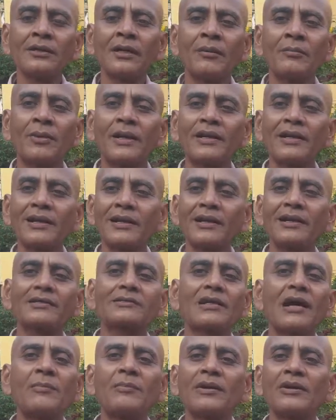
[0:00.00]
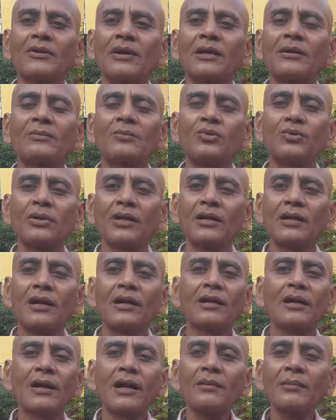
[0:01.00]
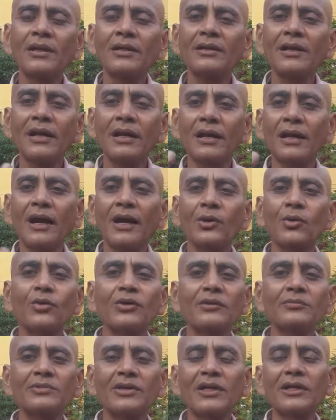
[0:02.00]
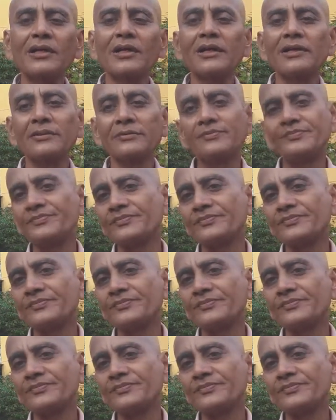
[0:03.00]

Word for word: பன்றிக்கறி சாப்பிடுகிற முண்டங்களுக்கெல்லாம் அந்த ஆரோக்கியம் தெரியாது